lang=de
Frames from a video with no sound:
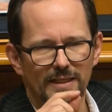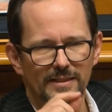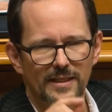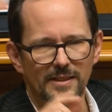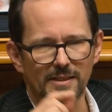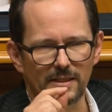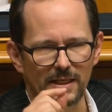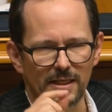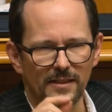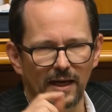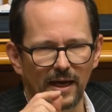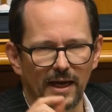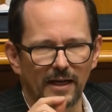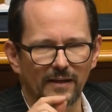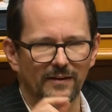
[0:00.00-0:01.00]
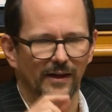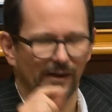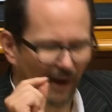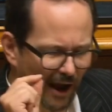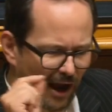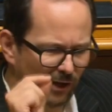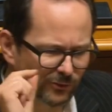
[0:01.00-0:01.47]
es ist die Idee
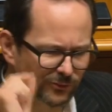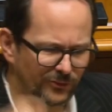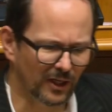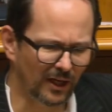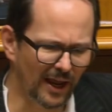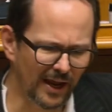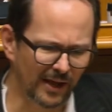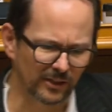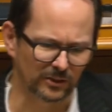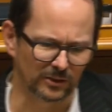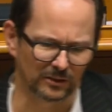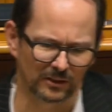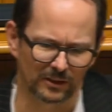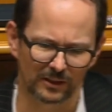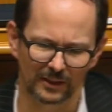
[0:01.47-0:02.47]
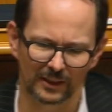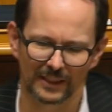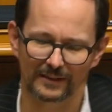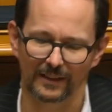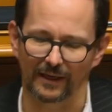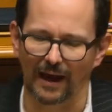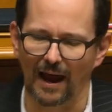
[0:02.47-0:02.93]
der Aufklärung,
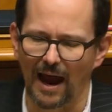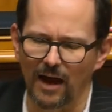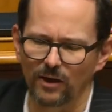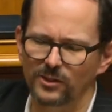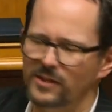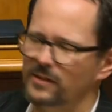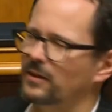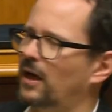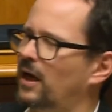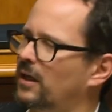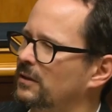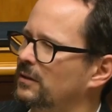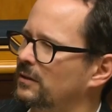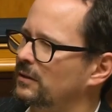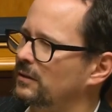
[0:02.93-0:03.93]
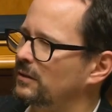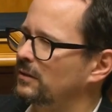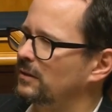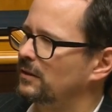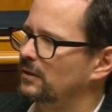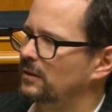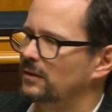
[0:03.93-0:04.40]
der Ausgang
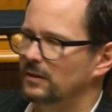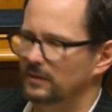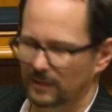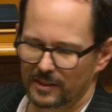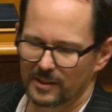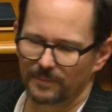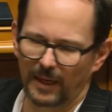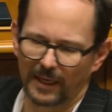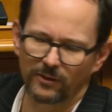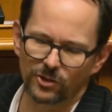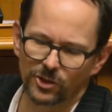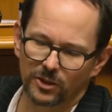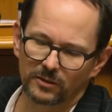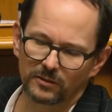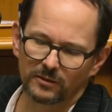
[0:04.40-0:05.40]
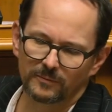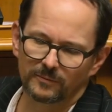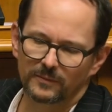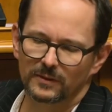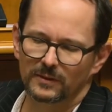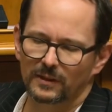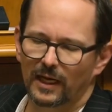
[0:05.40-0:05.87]
des Menschen
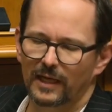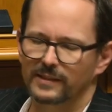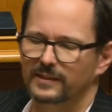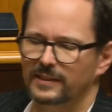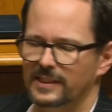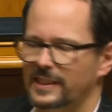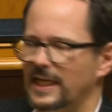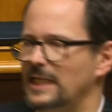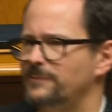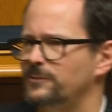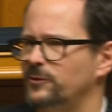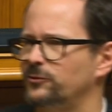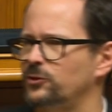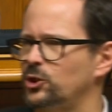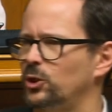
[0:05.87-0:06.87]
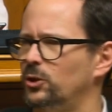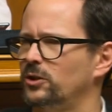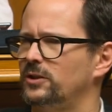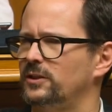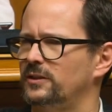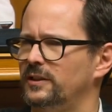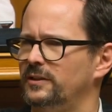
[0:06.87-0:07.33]
aus der
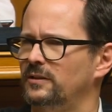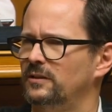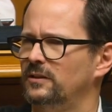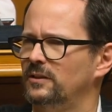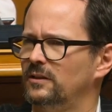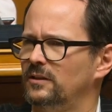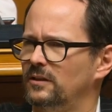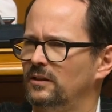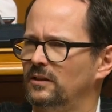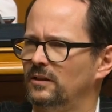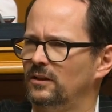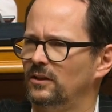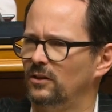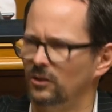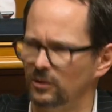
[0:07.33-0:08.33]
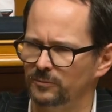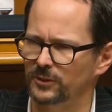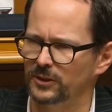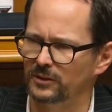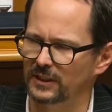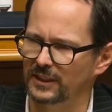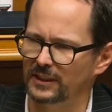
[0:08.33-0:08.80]
selbstverschuldeten
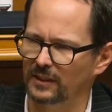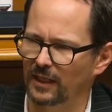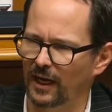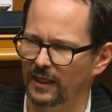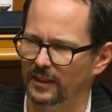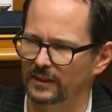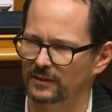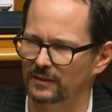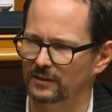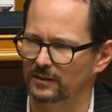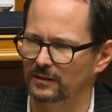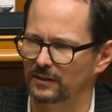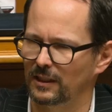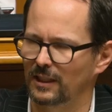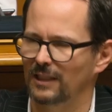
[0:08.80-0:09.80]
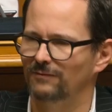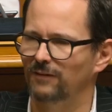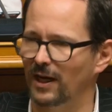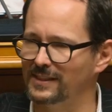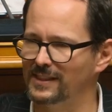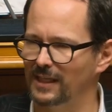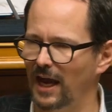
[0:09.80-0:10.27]
Unmündigkeit.
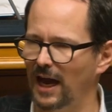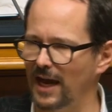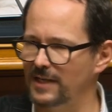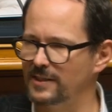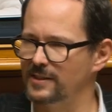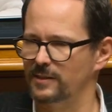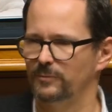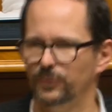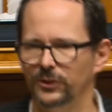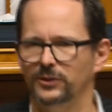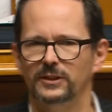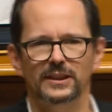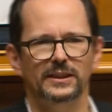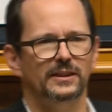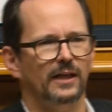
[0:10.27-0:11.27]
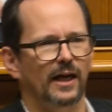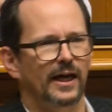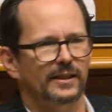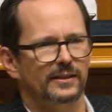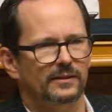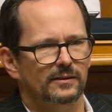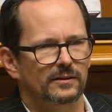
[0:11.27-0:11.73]
Was heißt
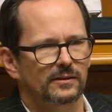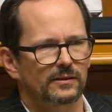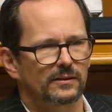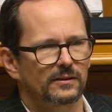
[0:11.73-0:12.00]
Mündigkeit?